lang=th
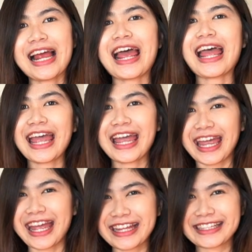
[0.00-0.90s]
ไทยแล
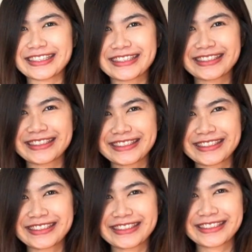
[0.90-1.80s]
นด์
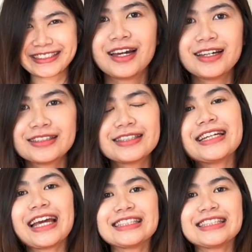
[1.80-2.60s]
ซึ่งแก